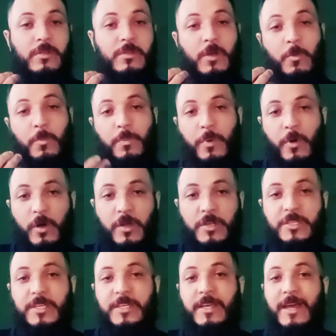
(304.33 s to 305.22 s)
Não
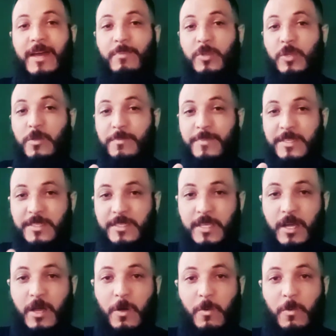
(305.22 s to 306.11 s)
pode, a
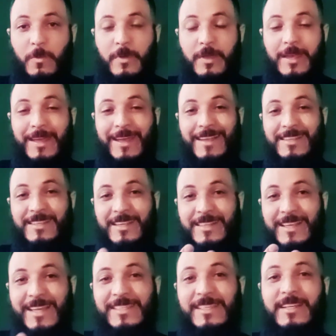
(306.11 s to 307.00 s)
proibição entra
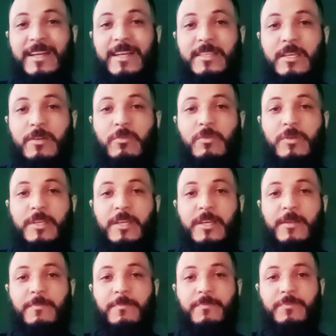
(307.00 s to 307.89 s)
nessa
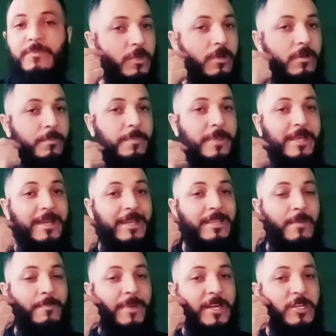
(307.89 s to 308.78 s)
categoria. Pegar
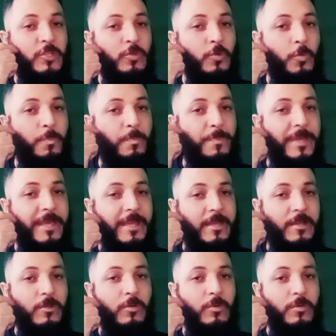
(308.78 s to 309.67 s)
da parte do
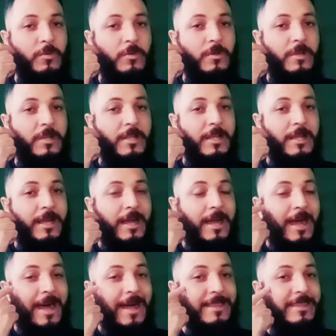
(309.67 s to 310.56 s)
pelo
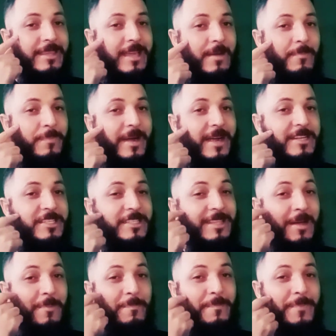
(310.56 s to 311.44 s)
até a parte
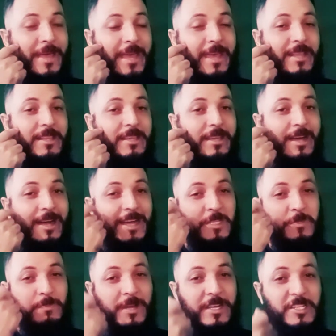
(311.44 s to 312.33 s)
da pele,
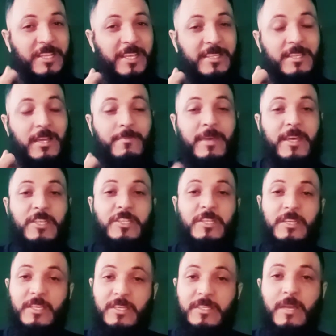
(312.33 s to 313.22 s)
raspar diretamente,
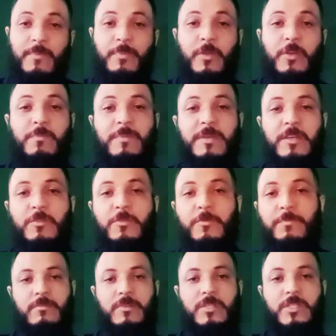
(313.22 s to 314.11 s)
isso é proibido.
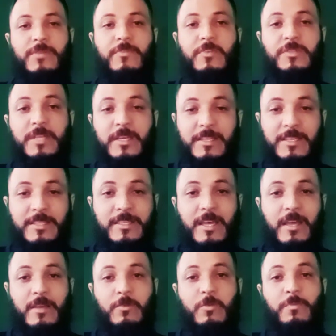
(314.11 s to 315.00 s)
Se você
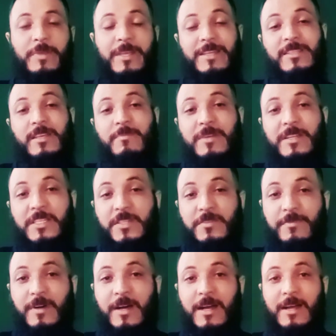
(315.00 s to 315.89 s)
quiser cumprir essa
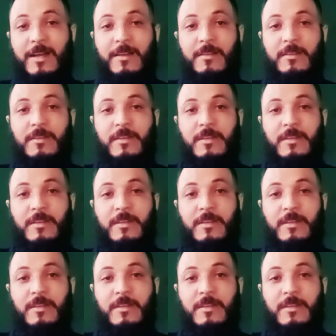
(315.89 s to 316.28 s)
mitzvah,